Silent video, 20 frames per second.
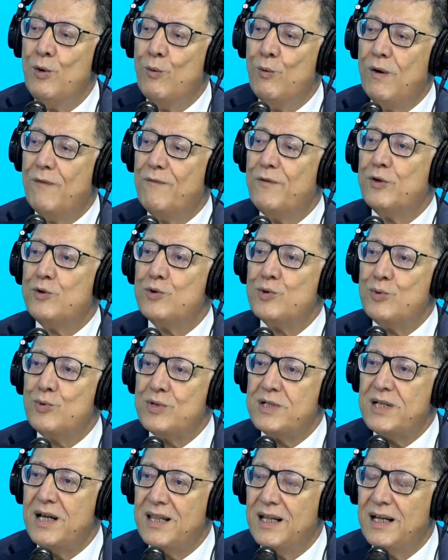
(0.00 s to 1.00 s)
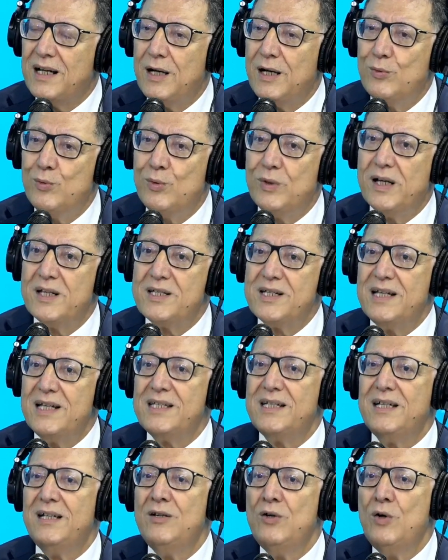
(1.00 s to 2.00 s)
وفي خصوص هذا القانون
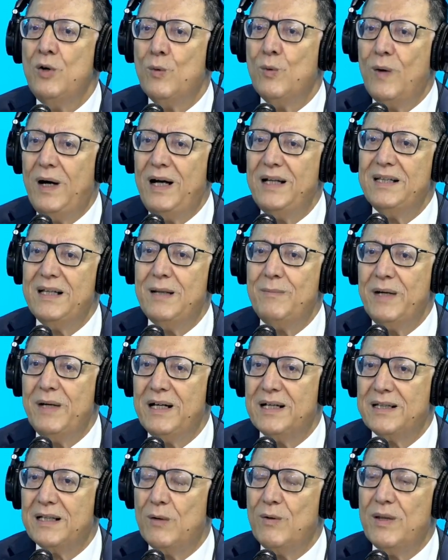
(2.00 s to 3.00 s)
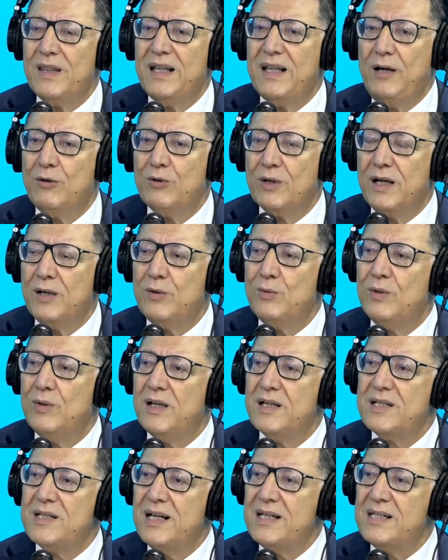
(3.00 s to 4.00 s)
الأساسي وعندما يتوضح القانون
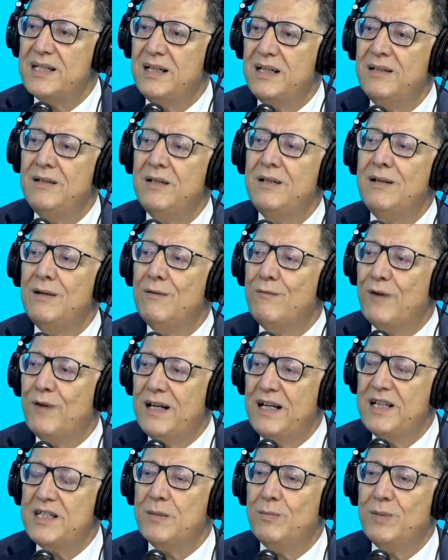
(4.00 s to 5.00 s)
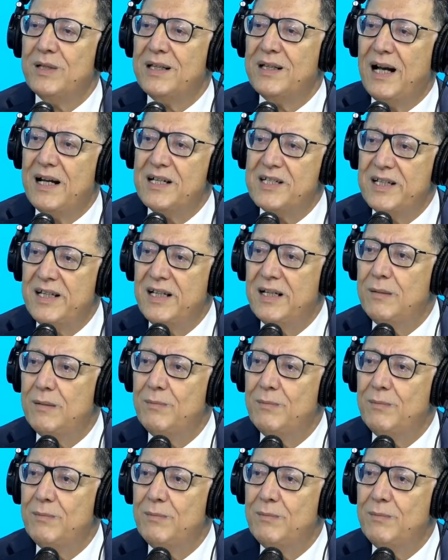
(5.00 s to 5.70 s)
الأساسي فيجب التعجيل